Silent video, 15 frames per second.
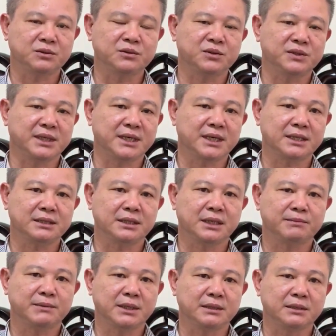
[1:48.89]
chúng tôi triển khai từ
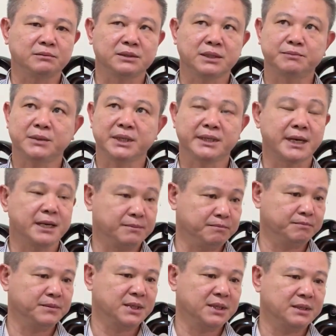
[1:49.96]
năm 2018
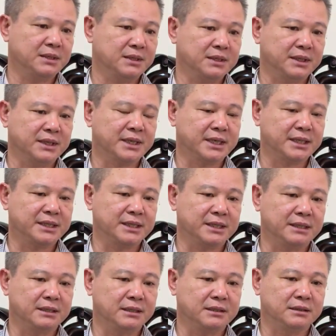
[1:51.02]
đến nay
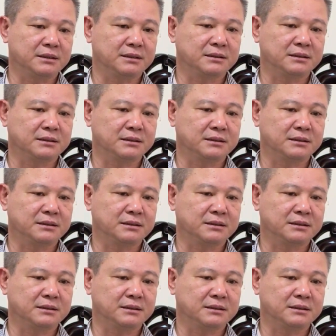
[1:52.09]
thì ờ,